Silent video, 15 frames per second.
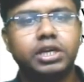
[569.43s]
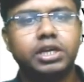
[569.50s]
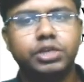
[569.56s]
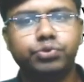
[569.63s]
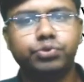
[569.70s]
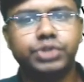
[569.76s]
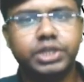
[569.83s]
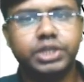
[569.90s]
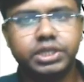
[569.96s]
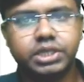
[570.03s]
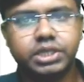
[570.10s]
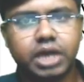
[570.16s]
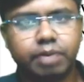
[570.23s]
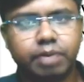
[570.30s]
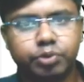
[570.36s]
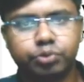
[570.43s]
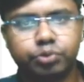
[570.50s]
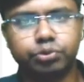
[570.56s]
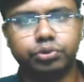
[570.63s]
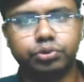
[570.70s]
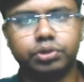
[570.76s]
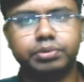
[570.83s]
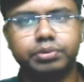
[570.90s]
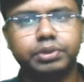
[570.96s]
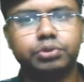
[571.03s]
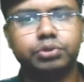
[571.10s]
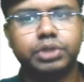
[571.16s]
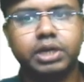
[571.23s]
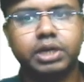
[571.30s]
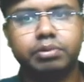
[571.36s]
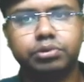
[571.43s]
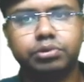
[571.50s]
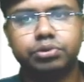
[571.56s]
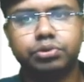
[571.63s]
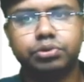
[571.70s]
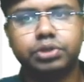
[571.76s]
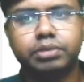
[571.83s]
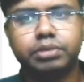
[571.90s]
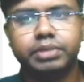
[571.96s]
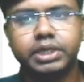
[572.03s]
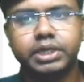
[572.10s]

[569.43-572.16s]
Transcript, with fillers: কিছু জিনিস আপলোড করতে হবে কোথায় আপলোড করতে হবে